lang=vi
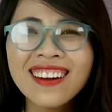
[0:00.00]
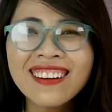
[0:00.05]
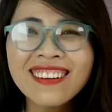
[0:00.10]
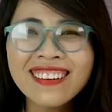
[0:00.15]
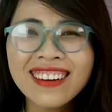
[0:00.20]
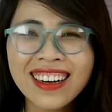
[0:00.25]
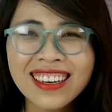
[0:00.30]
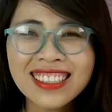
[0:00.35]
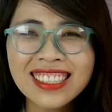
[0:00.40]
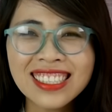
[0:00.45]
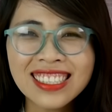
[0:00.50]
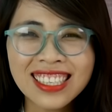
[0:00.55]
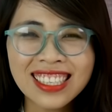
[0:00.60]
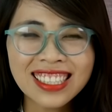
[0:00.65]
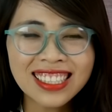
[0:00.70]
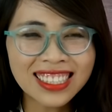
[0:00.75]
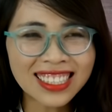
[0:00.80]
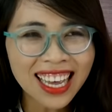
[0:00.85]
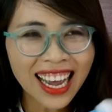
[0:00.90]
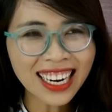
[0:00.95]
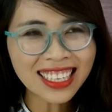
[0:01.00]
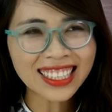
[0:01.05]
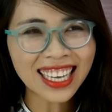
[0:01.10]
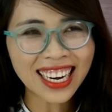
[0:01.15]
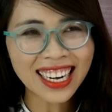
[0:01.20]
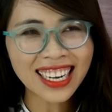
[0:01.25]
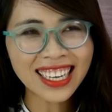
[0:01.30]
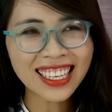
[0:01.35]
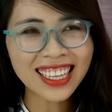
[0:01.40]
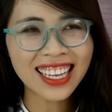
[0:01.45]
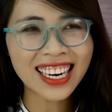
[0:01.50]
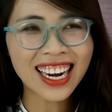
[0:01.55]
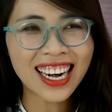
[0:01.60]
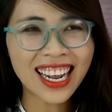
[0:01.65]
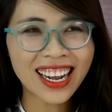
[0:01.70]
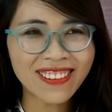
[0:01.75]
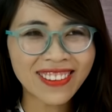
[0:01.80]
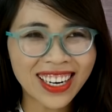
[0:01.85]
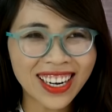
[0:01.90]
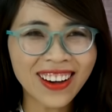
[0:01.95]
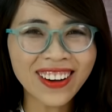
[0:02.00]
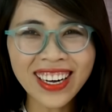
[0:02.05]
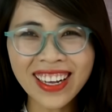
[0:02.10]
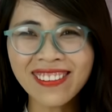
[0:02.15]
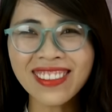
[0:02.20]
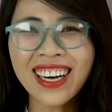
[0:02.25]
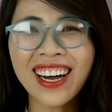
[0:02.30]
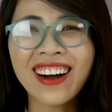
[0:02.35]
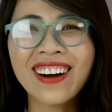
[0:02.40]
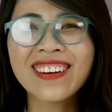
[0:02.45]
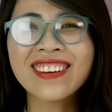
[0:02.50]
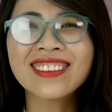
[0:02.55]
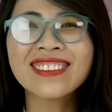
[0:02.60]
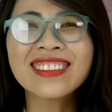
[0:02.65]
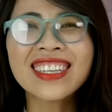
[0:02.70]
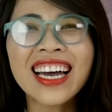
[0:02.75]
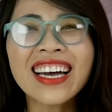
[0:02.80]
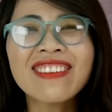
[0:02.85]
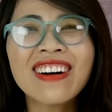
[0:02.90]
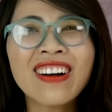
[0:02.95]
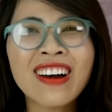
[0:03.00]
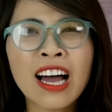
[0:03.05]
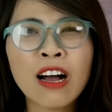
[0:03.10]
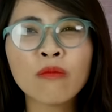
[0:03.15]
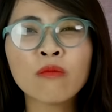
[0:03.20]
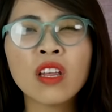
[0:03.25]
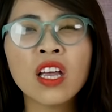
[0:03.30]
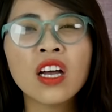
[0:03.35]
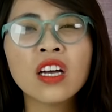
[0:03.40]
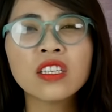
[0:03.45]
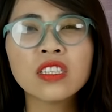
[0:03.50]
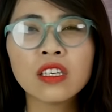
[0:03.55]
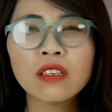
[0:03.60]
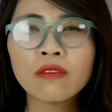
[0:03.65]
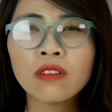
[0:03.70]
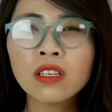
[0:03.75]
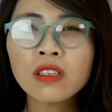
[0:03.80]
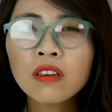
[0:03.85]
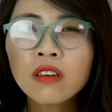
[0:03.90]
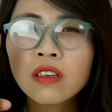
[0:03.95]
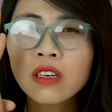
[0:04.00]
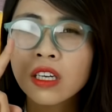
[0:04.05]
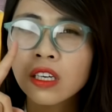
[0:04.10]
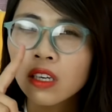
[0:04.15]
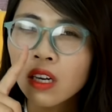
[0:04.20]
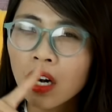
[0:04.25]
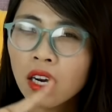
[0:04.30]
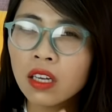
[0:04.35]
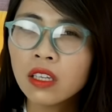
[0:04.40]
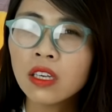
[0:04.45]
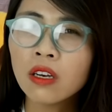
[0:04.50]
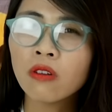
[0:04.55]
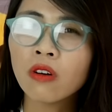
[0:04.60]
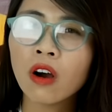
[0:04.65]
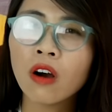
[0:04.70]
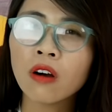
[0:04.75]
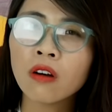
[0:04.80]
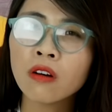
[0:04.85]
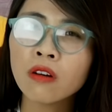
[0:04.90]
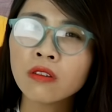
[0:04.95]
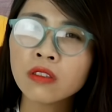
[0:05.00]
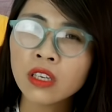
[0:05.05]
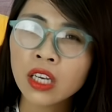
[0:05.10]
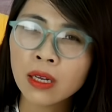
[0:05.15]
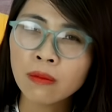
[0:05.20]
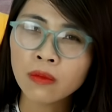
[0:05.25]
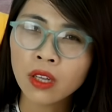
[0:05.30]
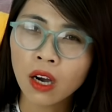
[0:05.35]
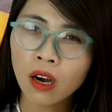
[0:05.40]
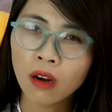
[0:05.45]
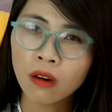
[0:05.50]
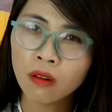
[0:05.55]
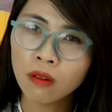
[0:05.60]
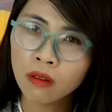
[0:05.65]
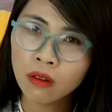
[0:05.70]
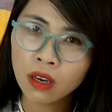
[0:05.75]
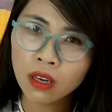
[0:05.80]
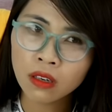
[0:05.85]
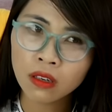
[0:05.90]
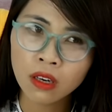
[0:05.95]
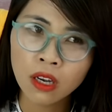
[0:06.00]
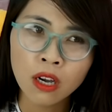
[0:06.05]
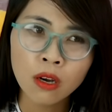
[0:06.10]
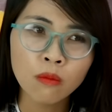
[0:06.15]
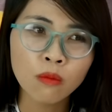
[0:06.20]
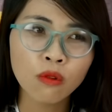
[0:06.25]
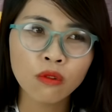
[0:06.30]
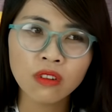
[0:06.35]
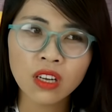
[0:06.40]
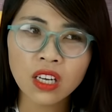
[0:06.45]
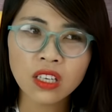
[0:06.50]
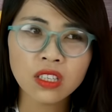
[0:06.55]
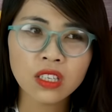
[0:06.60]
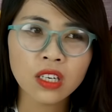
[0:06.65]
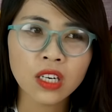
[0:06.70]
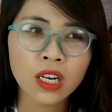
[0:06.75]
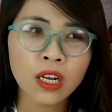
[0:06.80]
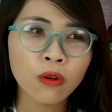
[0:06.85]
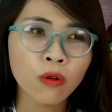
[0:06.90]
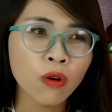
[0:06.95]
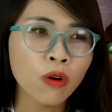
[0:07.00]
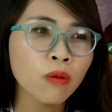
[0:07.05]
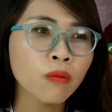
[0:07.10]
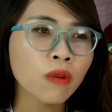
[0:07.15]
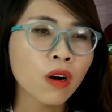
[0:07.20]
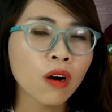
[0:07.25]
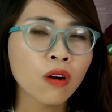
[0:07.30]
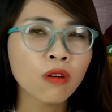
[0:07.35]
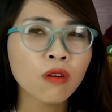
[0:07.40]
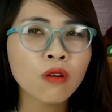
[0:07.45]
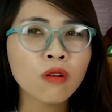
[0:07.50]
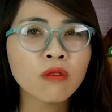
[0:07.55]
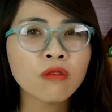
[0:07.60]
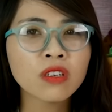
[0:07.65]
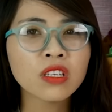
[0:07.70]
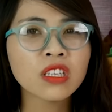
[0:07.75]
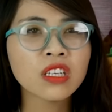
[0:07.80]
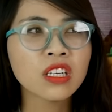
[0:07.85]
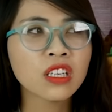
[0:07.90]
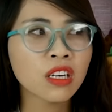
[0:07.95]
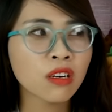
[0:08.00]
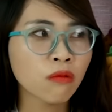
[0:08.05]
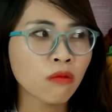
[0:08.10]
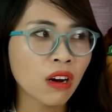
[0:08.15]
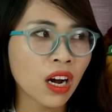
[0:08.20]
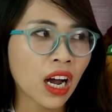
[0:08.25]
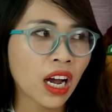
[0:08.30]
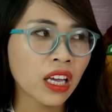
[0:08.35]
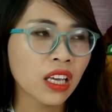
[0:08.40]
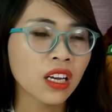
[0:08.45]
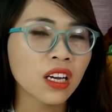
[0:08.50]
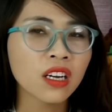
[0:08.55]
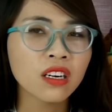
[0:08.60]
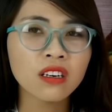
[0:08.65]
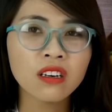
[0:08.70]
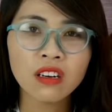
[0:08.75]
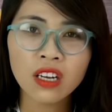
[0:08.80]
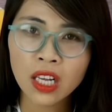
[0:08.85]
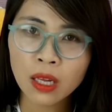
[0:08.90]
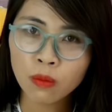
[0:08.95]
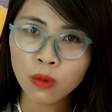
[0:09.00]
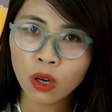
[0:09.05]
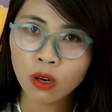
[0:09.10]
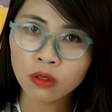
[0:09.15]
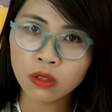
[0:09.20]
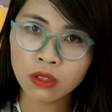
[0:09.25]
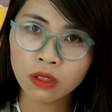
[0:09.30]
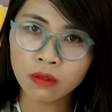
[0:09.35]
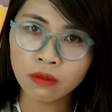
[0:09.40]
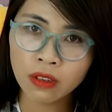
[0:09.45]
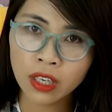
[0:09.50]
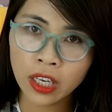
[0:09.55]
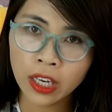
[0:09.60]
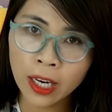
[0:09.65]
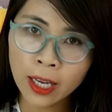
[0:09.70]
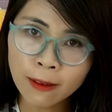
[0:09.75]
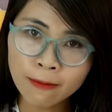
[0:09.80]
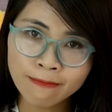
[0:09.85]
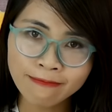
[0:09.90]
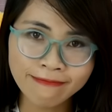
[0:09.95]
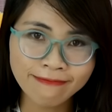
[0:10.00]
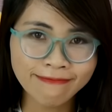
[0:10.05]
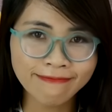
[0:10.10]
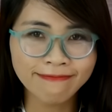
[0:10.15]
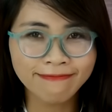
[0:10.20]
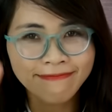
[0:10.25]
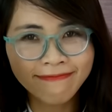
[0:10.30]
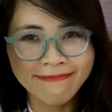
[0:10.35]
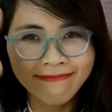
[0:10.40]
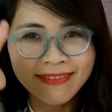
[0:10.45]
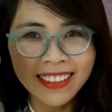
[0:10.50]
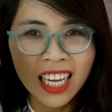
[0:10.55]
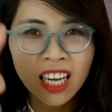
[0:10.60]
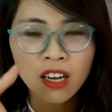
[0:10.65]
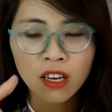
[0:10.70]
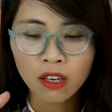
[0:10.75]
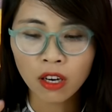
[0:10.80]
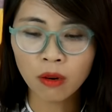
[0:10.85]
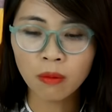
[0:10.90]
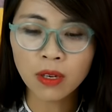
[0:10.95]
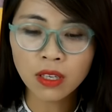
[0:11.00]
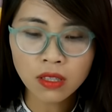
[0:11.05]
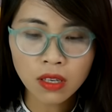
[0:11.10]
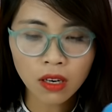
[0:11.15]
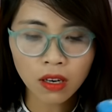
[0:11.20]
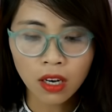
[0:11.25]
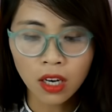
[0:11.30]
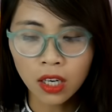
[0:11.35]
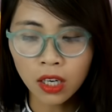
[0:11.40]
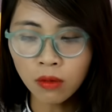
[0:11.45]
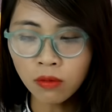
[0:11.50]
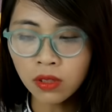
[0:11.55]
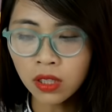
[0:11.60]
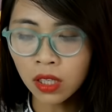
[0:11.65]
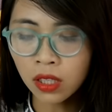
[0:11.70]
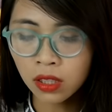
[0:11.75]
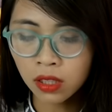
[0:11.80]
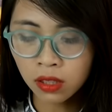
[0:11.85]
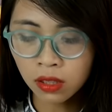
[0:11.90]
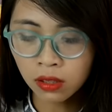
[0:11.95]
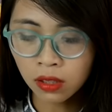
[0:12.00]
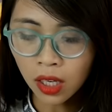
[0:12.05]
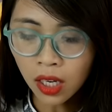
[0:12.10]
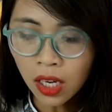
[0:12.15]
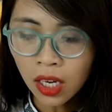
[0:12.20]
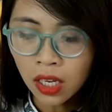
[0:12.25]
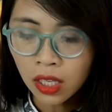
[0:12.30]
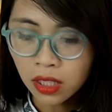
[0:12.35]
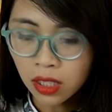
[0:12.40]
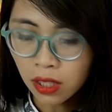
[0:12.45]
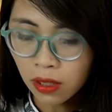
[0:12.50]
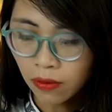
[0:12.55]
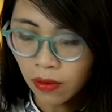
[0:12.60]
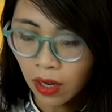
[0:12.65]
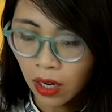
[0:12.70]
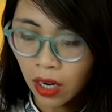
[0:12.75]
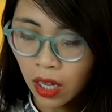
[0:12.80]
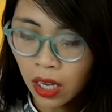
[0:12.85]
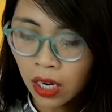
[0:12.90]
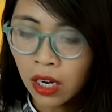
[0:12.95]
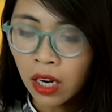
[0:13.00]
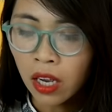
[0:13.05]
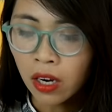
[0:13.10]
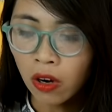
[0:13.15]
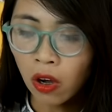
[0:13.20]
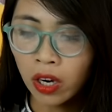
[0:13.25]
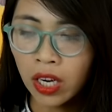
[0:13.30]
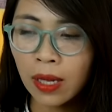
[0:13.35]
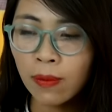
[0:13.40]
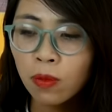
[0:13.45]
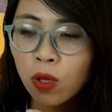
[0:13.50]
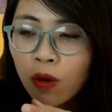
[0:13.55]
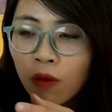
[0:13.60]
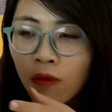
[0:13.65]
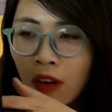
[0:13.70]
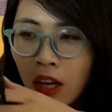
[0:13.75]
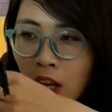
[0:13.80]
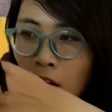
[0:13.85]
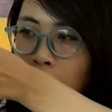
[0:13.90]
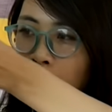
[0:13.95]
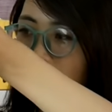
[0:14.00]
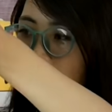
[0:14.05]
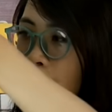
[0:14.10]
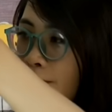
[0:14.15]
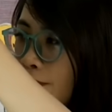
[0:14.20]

lúc đó chị sẽ giang tay ra như thế này và đón em thỏ của chúng ta vào lòng chị vẫn còn để rất là nhiều cỏ khô cho em thỏ luôn mỗi ngày chị đều ôm cỏ khô và nhìn ra ngoài đợi em thỏ trở về đấy còn bây giờ không chần chừ nữa chị phải lên đón em thuận về thôi